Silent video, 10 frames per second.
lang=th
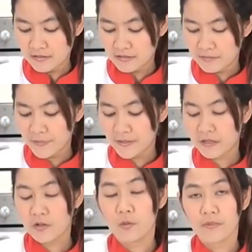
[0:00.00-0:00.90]
ถือเป็น
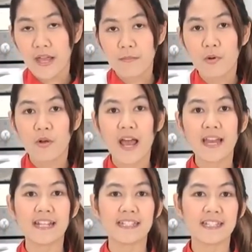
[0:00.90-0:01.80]
ขนมไทยโบรา
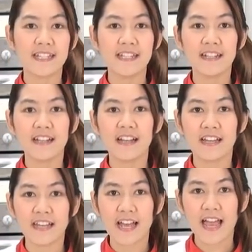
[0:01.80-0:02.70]
ณอีกชนิดหนึ่งเล
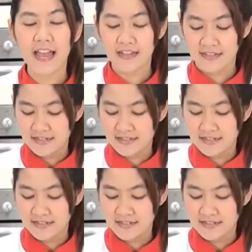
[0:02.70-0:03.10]
ยนะคะ